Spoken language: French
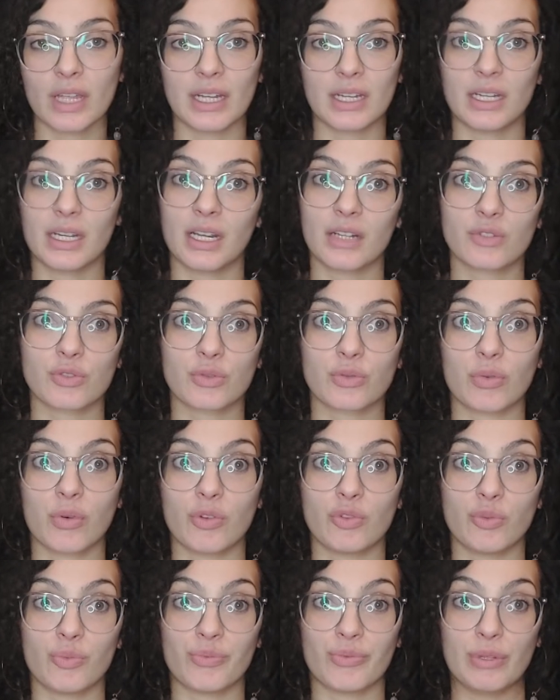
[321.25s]
Elle est là je
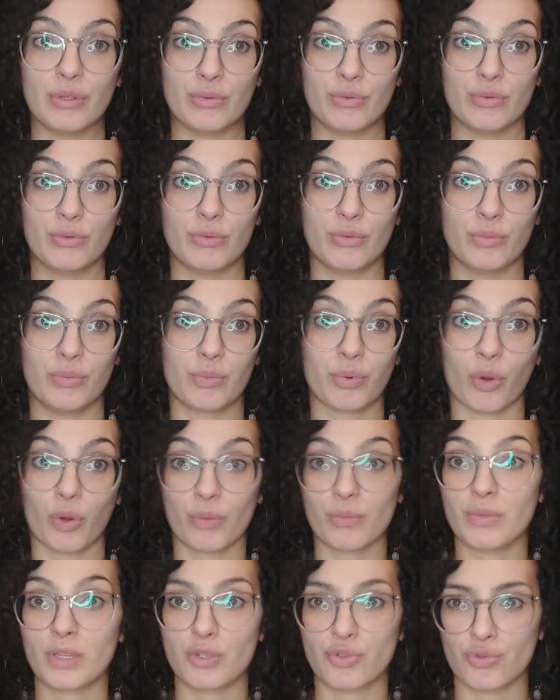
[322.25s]
crois depuis le
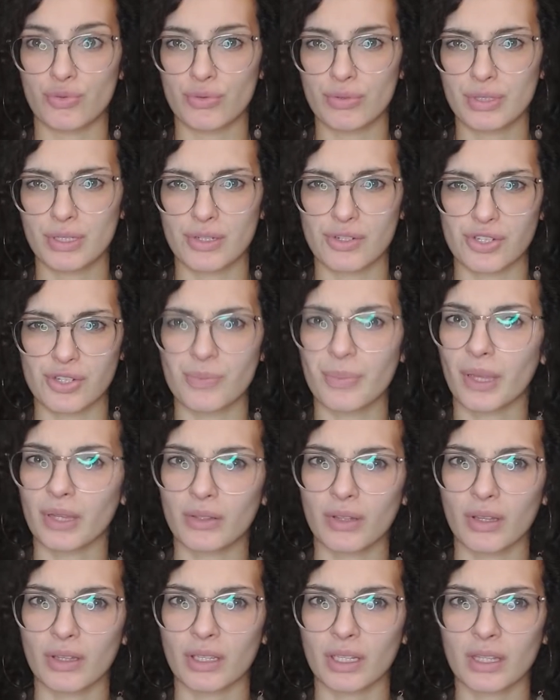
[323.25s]
premier jeu si je dis pas
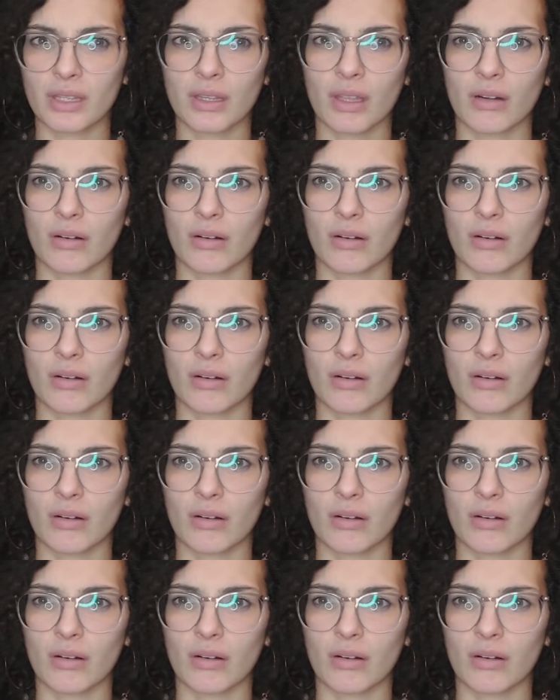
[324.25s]
de conneries.